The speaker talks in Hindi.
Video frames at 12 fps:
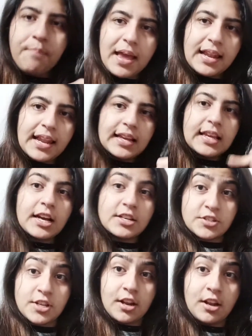पहले की
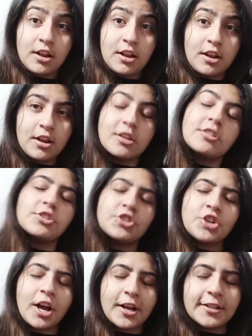हसल
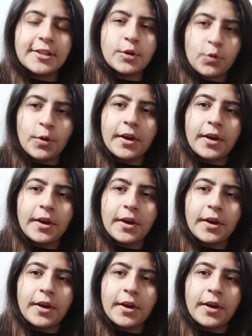जाके देखो